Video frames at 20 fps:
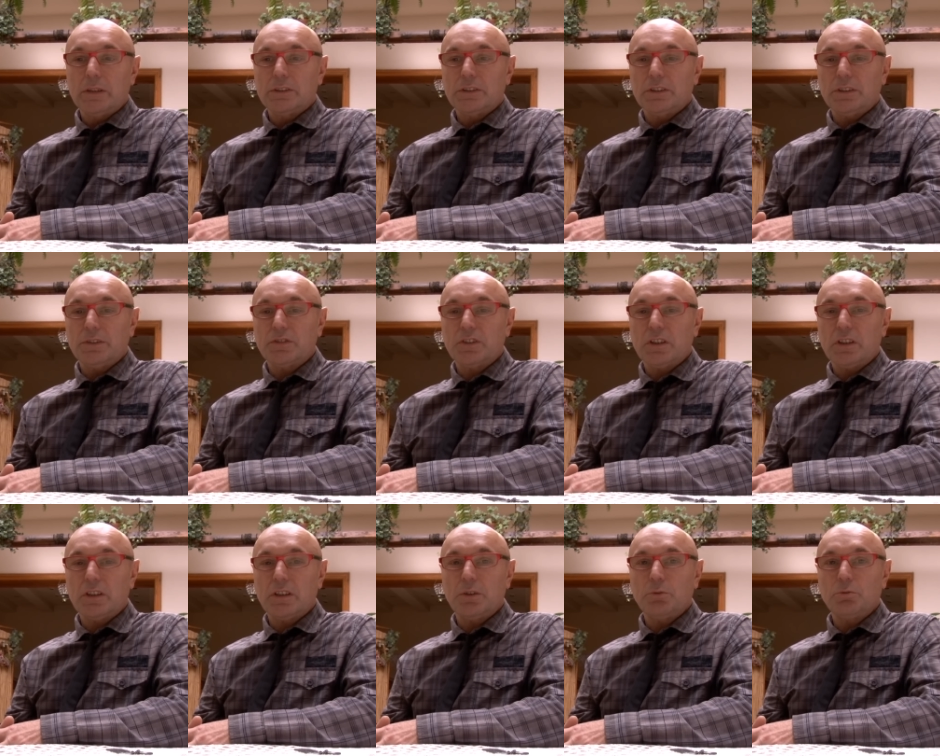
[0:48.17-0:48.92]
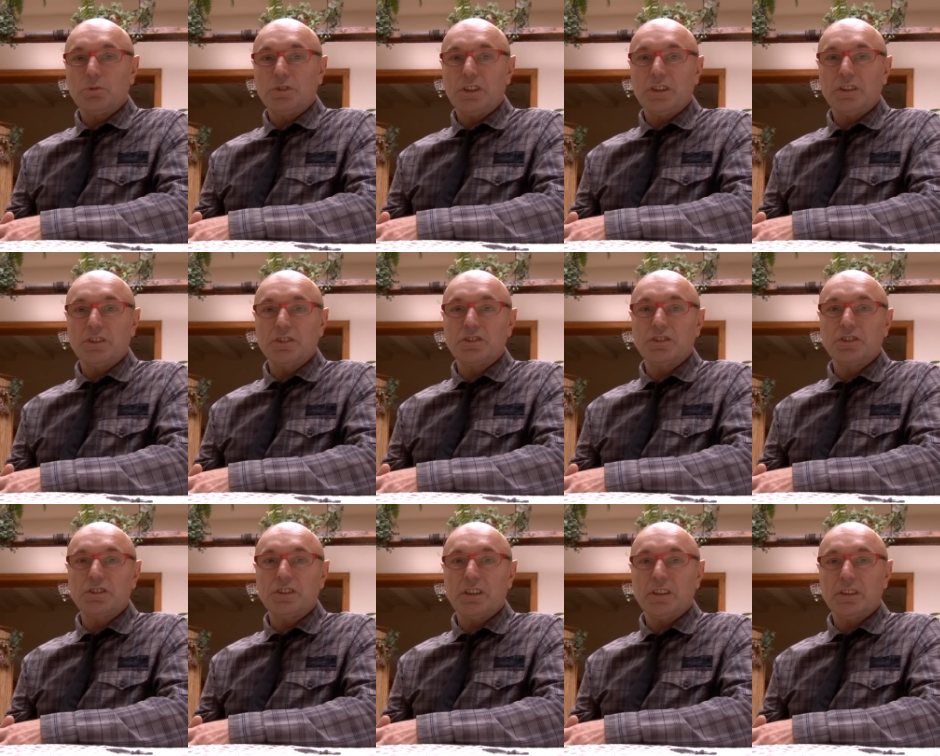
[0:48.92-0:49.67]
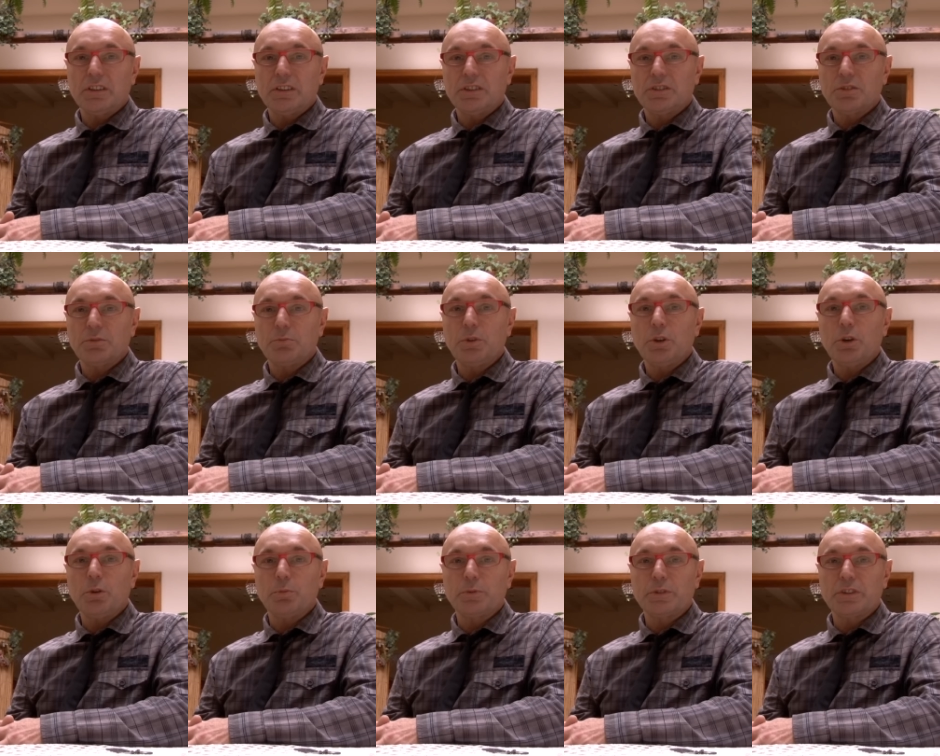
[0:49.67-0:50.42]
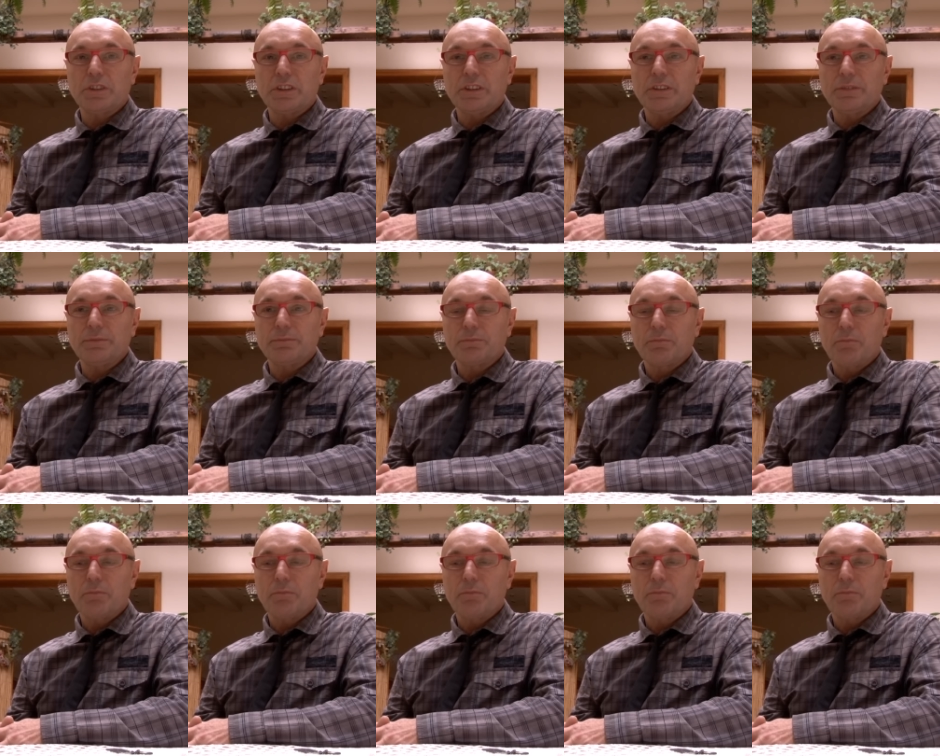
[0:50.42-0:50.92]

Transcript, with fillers: czyli wszelkie uciechy życia nie są mi obce,